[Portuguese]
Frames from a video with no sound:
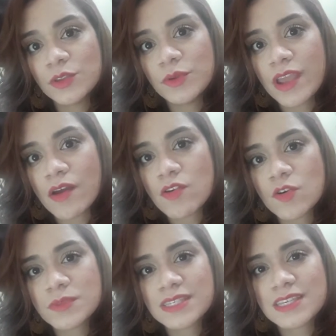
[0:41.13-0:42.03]
Nuriel é
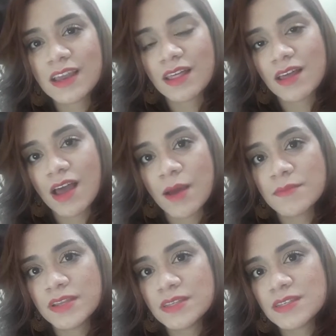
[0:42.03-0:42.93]
como se ela
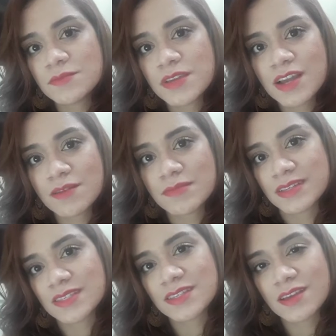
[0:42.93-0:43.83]
abrisse minha
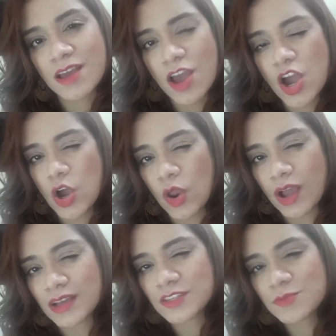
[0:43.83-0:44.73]
cabeça,
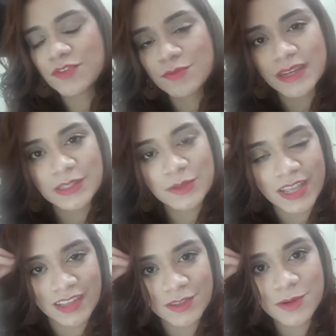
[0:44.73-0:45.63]
colocasse movimento
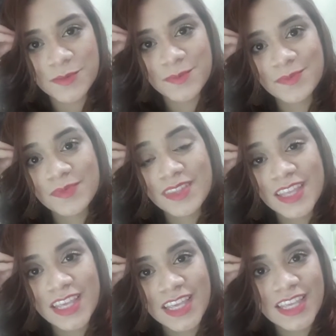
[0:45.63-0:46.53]
dentro.
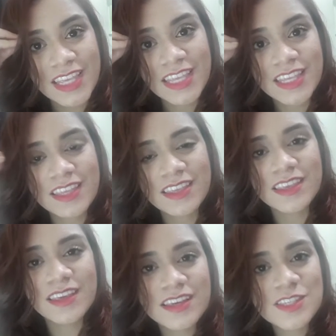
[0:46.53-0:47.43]

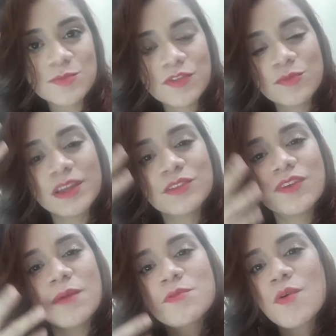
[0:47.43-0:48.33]
E esse movimento
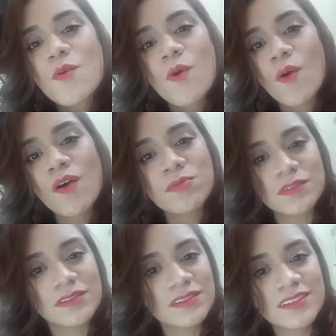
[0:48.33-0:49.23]
vai pro meu
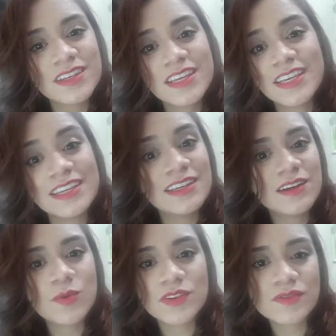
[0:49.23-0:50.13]
corpo.
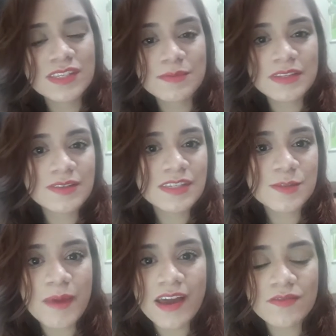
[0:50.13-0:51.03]
E quando você menos
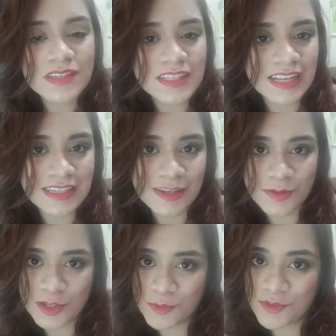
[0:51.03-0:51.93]
espera, você tá
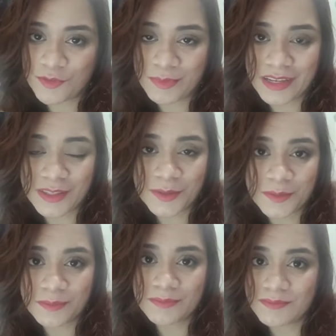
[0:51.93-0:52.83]
executando o
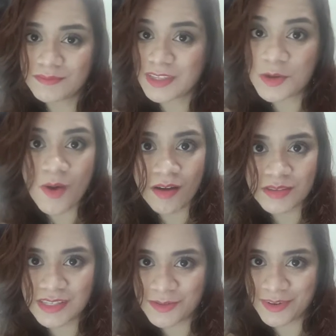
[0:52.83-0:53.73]
movimento
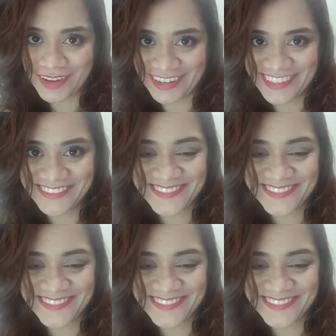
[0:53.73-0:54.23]
igualzinho a ela.